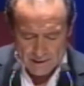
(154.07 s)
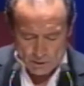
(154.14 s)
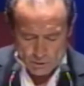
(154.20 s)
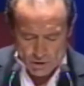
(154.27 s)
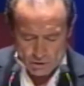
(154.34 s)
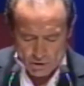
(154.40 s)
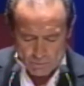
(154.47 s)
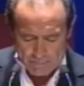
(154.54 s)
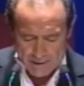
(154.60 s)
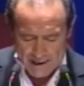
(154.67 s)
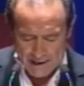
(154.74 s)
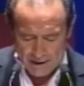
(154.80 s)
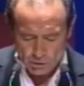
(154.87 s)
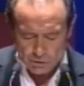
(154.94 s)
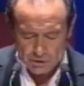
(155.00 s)
La Unión
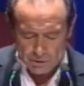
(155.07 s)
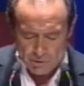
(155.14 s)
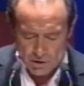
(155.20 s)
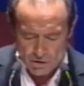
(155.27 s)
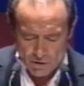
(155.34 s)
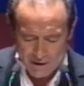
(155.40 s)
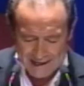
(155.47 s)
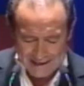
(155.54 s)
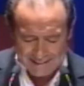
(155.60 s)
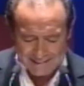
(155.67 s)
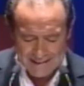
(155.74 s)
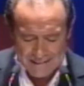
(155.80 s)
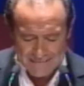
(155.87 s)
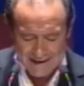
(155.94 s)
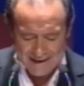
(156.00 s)
Europea ha contribuido a
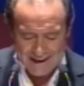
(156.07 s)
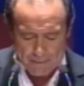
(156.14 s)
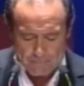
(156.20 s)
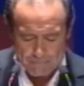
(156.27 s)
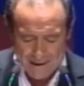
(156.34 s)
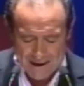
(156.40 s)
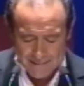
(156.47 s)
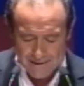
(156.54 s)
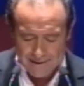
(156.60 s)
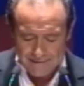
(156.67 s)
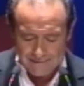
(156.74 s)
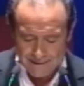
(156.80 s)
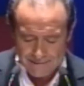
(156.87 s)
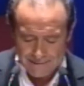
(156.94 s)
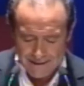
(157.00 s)
garantizar la paz y
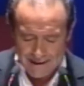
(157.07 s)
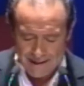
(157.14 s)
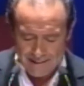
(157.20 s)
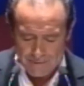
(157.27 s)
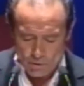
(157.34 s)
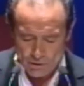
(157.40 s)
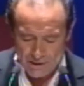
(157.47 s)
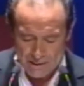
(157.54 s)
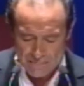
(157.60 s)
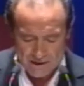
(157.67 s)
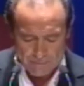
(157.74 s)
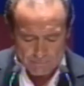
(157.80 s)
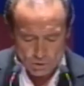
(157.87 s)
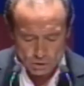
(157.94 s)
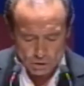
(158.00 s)
extender la
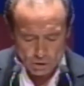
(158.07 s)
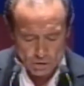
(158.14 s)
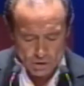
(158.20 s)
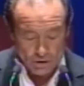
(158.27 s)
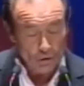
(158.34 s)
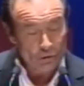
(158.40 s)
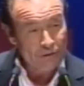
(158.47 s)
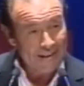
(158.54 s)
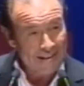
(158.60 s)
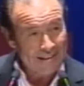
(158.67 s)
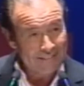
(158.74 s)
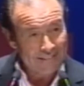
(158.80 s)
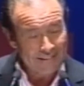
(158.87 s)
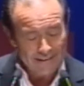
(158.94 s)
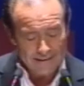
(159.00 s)
democracia por todo el
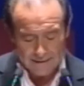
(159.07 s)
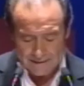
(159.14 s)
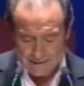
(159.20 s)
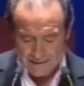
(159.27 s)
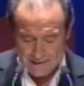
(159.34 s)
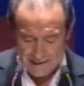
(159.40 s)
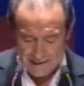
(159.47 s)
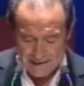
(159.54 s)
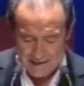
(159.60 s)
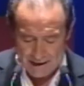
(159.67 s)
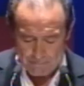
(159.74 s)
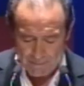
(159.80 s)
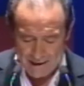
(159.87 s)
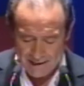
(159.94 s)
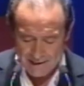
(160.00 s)
continente.
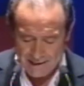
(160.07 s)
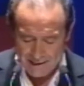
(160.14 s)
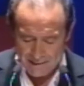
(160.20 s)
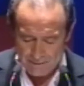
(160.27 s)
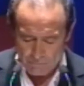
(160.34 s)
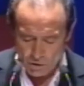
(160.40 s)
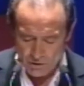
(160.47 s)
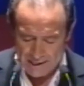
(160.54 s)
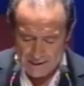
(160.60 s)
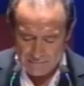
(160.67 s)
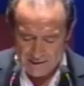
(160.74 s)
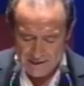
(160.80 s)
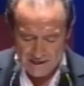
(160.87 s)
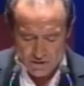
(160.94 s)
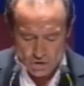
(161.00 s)
La paz y la
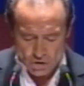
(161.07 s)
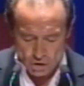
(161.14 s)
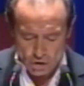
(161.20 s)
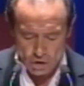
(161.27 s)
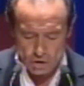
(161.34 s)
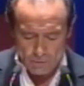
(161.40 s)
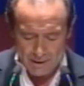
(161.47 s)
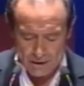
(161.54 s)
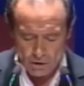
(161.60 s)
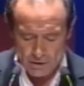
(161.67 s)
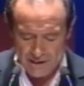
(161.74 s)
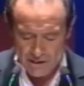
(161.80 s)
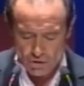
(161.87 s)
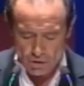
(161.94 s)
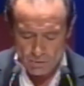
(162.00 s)
democracia son los
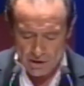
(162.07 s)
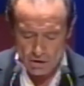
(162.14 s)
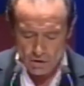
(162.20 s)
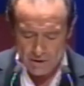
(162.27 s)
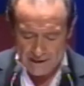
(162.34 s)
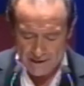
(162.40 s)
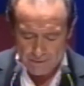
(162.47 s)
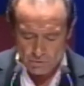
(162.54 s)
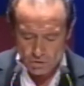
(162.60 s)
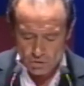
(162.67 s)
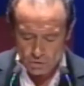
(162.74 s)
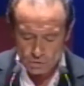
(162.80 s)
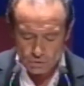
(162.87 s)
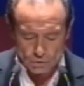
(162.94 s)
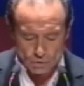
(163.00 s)
valores sobre los que
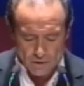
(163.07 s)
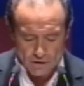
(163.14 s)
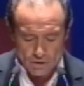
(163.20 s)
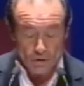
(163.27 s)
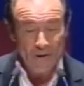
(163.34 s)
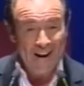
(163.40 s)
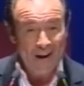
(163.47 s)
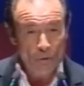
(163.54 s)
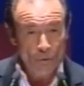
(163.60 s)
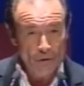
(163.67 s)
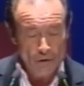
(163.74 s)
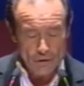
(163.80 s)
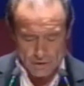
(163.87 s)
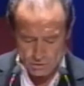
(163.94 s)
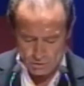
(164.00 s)
hemos construido la
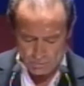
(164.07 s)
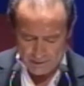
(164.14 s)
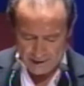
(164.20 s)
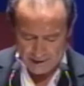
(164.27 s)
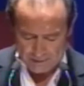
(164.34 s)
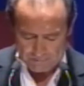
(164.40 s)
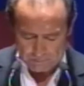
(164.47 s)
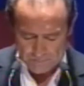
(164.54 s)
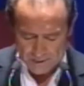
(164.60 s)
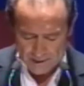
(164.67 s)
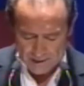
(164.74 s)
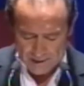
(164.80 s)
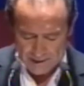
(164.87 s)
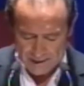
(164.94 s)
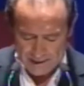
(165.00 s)
Unión Europea.
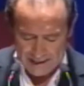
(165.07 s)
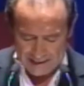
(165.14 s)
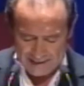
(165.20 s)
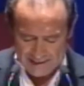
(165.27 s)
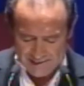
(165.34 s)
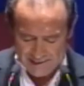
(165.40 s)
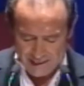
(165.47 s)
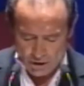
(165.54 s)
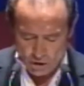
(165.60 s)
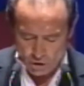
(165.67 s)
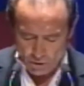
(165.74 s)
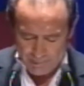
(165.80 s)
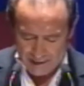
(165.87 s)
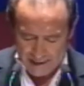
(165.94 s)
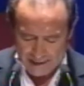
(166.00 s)
La crisis
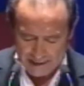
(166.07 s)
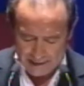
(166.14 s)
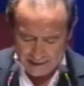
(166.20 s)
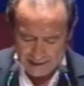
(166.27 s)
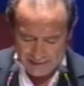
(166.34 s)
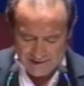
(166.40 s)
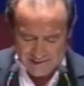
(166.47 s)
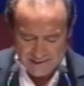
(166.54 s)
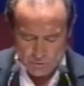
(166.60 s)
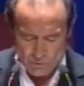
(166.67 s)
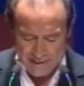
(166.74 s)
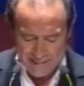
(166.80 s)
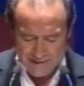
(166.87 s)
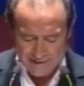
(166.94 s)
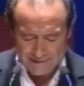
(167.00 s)
económica, las
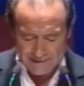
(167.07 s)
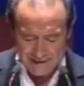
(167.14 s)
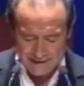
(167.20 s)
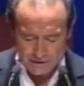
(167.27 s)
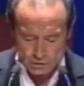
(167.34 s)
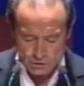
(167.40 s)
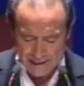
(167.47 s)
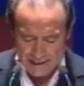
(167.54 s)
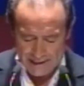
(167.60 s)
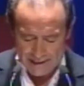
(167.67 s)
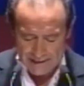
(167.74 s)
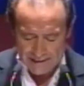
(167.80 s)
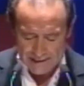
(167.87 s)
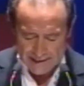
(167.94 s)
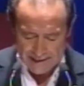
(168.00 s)
desigualdades
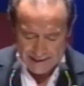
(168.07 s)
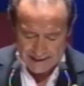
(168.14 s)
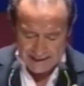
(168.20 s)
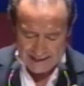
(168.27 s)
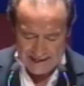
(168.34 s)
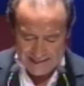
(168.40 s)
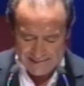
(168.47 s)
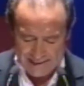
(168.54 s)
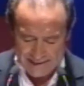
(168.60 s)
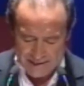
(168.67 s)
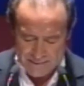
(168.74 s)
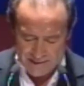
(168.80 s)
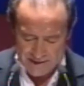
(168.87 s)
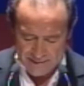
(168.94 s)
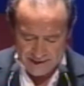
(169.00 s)
territoriales y la
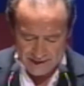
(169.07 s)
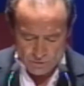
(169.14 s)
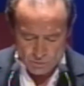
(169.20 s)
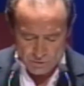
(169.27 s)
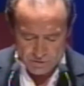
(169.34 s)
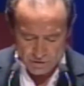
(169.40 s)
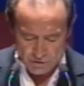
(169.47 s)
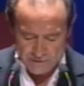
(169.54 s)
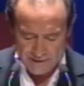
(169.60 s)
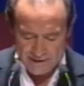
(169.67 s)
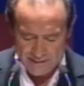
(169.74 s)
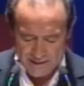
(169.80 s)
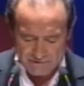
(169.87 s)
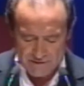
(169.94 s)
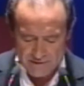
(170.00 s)
exigencia de reducción
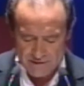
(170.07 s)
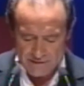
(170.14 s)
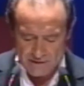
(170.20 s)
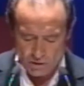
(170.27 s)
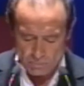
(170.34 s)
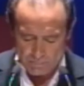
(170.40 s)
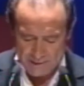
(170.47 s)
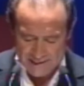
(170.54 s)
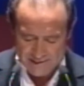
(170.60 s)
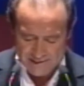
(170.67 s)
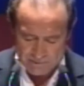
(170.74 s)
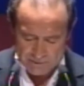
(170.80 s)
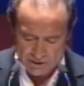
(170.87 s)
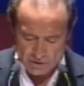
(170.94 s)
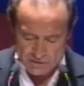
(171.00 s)
del déficit de los
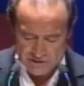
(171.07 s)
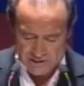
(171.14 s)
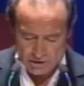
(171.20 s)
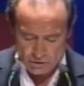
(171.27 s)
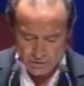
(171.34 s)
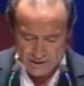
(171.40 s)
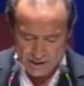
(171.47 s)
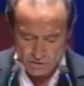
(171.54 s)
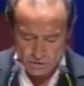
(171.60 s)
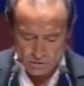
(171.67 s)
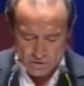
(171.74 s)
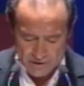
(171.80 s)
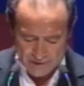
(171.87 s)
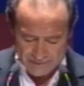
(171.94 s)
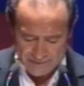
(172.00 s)
países menos
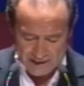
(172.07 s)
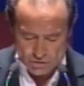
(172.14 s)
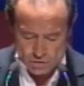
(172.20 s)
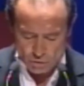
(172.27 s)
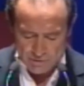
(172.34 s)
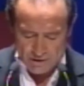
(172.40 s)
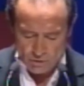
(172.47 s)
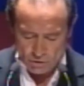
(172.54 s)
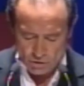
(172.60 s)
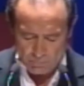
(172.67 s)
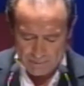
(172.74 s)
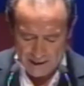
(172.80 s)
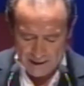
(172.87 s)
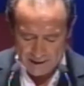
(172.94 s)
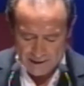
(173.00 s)
desarrollados del sur de
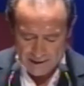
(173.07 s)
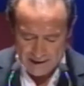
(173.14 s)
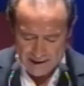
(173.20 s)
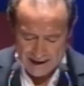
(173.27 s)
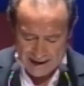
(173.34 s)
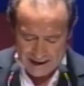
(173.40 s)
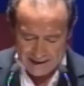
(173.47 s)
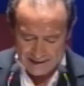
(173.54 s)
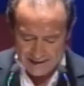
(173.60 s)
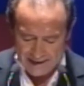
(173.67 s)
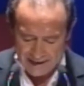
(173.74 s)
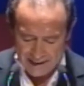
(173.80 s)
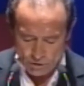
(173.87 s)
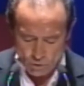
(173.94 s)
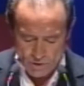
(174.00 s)
Europa han
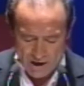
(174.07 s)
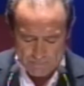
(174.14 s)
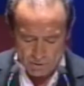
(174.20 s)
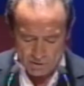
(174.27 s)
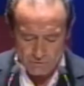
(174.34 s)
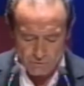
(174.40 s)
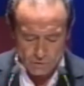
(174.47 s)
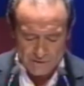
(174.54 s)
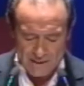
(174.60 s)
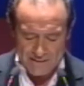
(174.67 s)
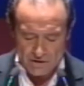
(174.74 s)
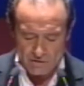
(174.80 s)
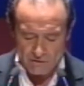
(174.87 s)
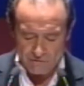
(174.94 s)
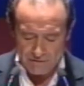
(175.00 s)
generado una
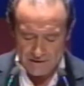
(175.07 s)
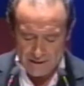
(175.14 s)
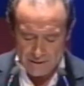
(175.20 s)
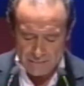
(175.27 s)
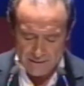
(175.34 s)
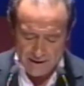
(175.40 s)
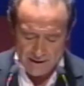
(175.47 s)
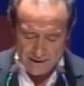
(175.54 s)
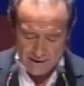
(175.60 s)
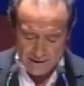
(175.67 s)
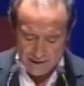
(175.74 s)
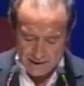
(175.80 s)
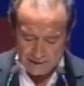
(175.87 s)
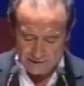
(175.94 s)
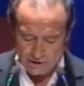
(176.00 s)
profunda desconfianza
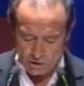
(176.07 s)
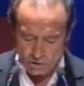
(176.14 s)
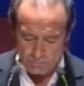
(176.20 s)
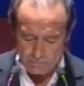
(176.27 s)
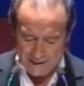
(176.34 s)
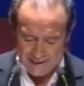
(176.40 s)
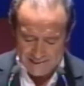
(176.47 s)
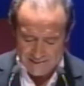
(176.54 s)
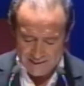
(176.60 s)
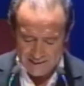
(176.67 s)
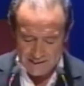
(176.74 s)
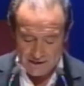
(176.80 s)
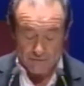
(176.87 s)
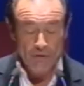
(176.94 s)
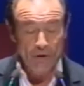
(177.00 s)
entre los
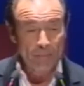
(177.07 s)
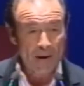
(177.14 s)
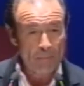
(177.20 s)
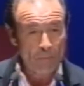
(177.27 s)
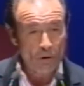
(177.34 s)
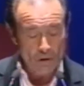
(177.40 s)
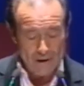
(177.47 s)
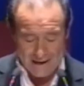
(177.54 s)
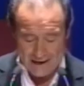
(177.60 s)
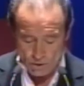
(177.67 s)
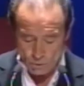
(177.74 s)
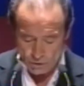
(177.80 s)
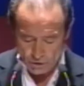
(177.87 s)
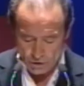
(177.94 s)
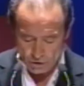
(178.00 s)
países que formamos la
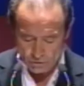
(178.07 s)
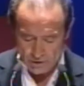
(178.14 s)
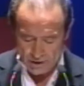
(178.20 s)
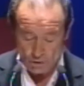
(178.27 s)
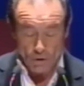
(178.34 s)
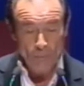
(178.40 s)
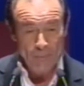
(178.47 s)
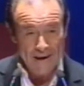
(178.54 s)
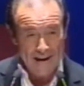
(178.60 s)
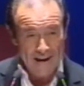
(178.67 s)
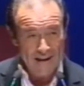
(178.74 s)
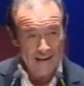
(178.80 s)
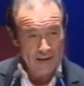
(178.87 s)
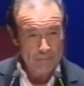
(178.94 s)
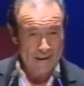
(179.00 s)
Unión
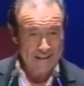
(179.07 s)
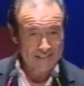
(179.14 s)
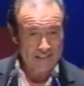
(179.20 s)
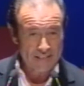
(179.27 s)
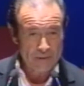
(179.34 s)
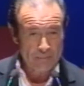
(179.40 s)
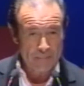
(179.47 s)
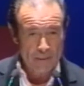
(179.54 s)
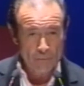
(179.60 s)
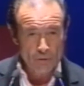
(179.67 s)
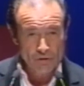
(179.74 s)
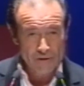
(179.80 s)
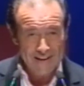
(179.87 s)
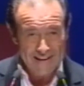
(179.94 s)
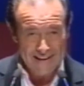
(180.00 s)
Europea y
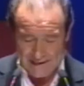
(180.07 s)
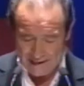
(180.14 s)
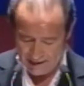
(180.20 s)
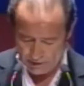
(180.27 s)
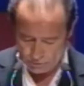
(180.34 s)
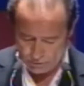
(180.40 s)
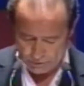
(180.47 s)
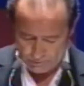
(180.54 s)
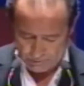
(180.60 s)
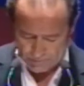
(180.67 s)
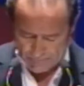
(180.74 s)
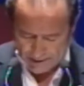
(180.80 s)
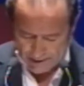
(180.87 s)
participamos en el euro.